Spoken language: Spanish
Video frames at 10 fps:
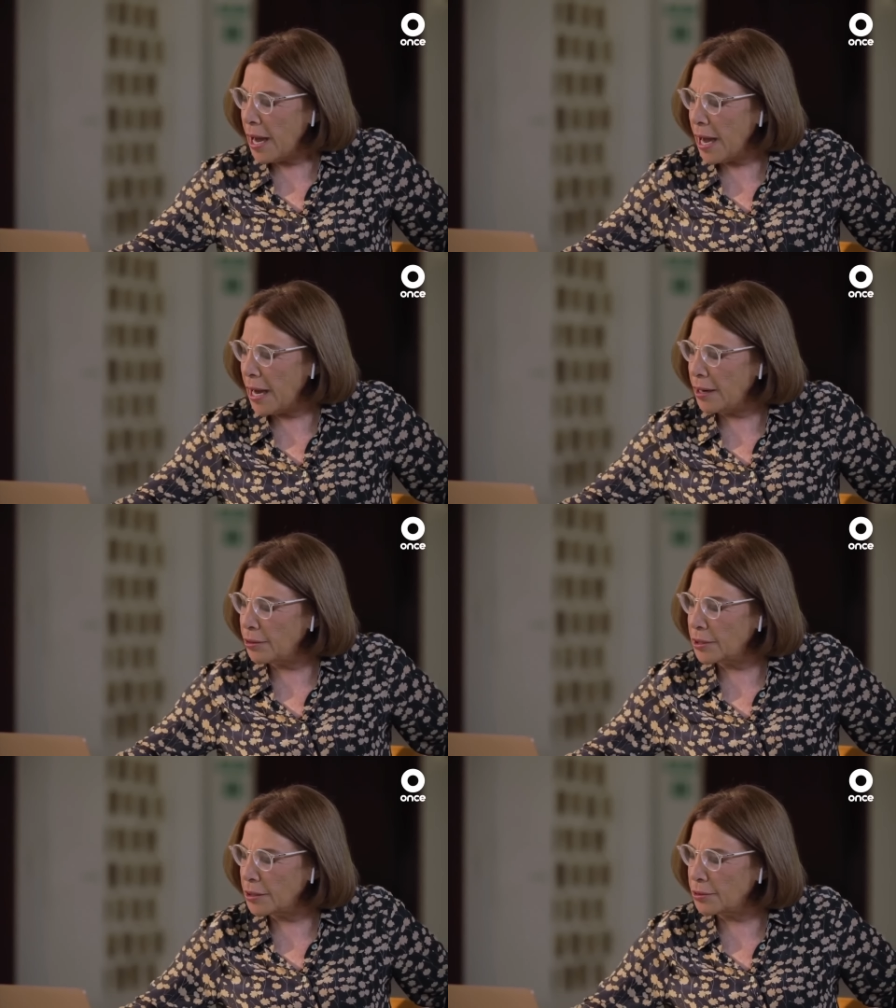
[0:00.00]
a
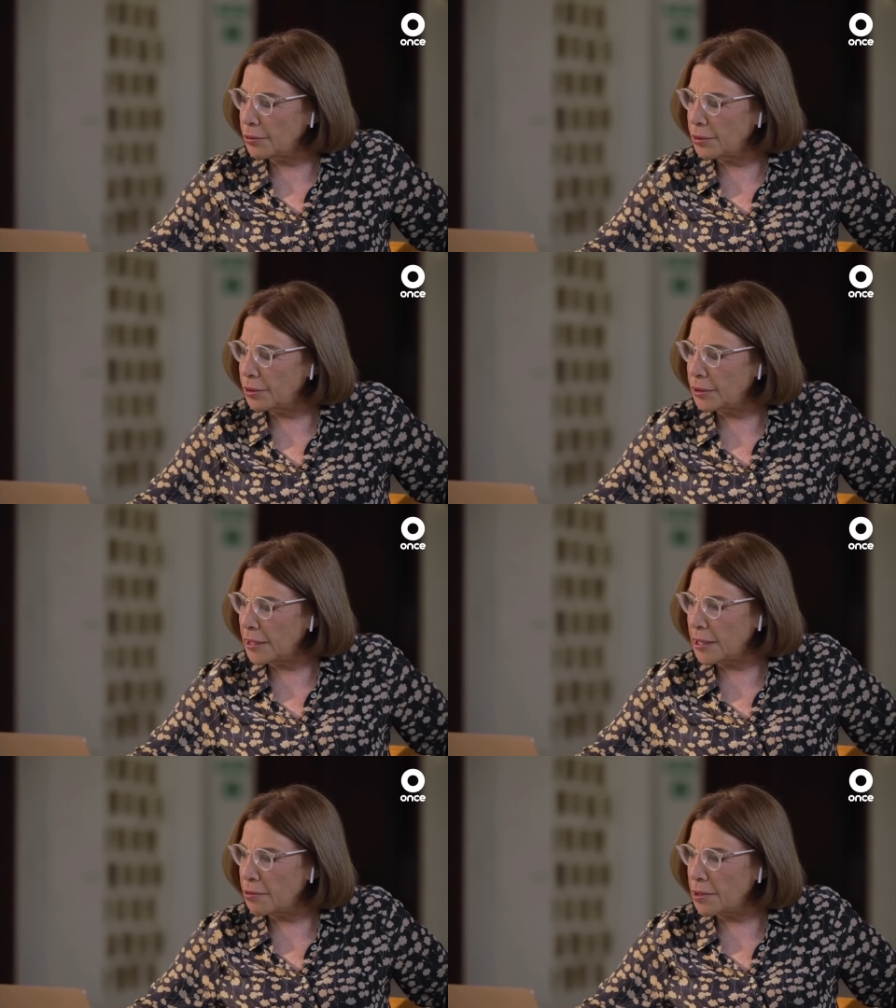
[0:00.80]
los asuntos de
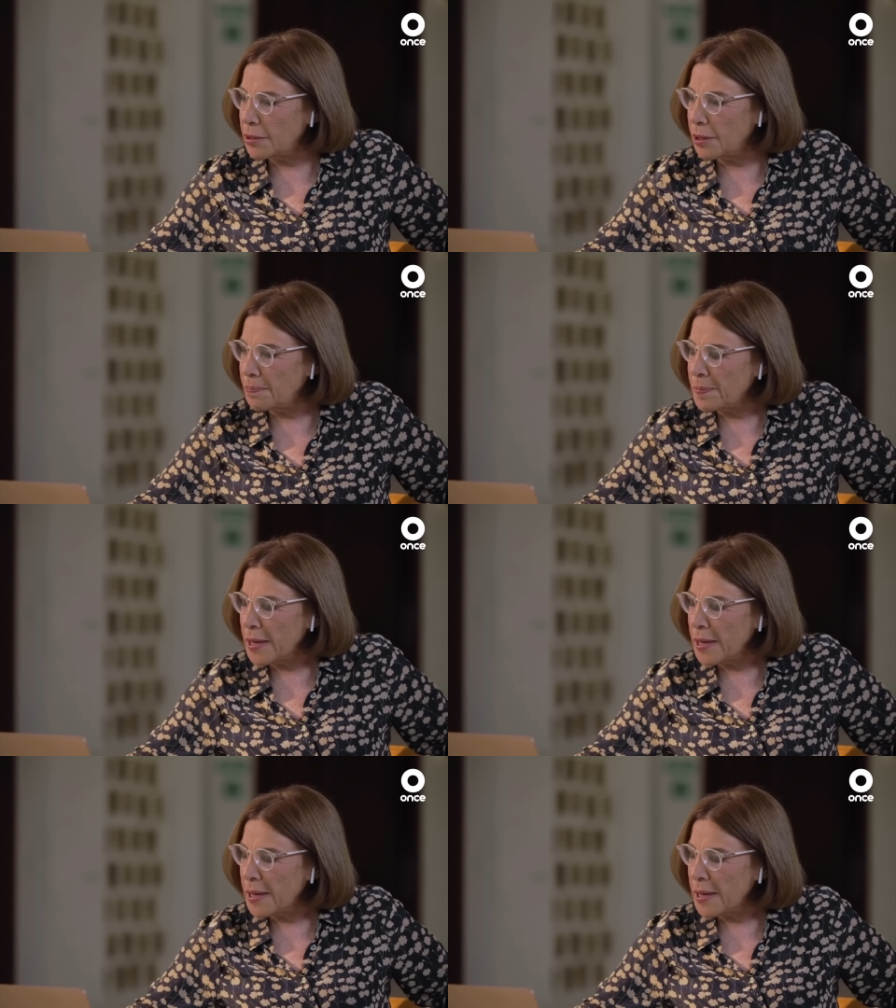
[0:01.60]
ese juicio.